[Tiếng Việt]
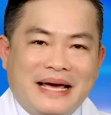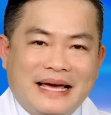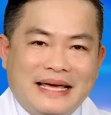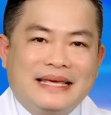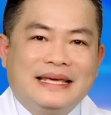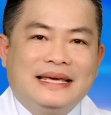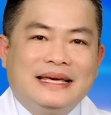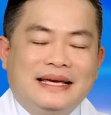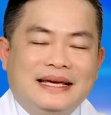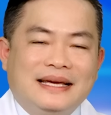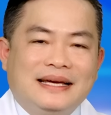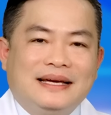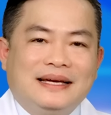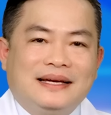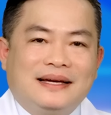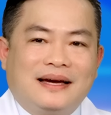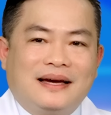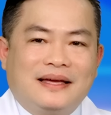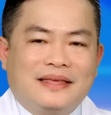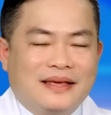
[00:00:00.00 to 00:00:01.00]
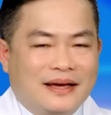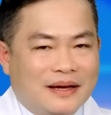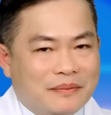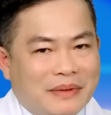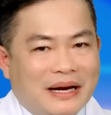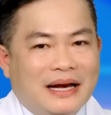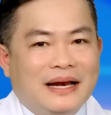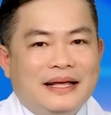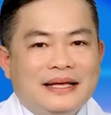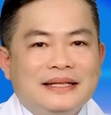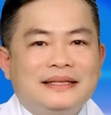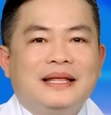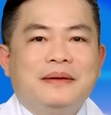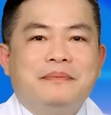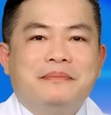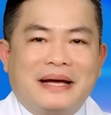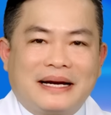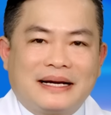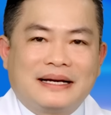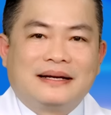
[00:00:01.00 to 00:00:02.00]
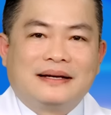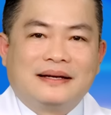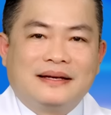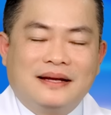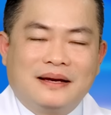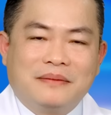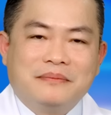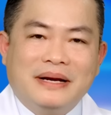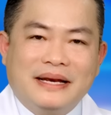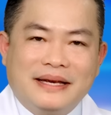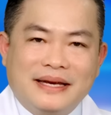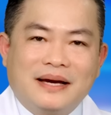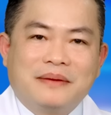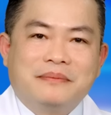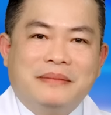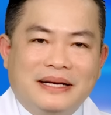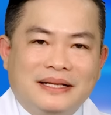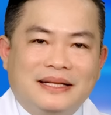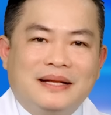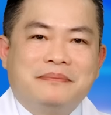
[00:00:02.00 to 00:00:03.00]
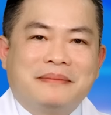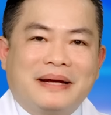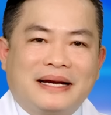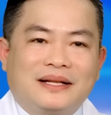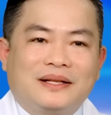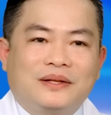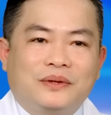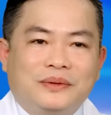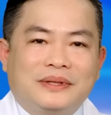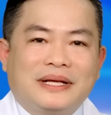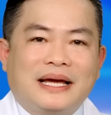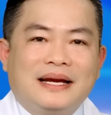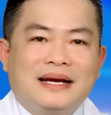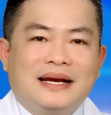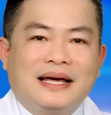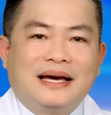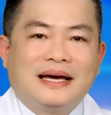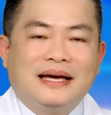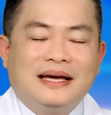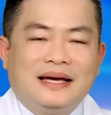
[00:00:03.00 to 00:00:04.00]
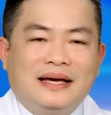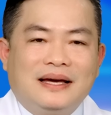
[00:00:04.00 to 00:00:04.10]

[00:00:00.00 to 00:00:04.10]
nay. Những bệnh lý tim mạch, những bệnh nhân bệnh tim mạch tôi thấy là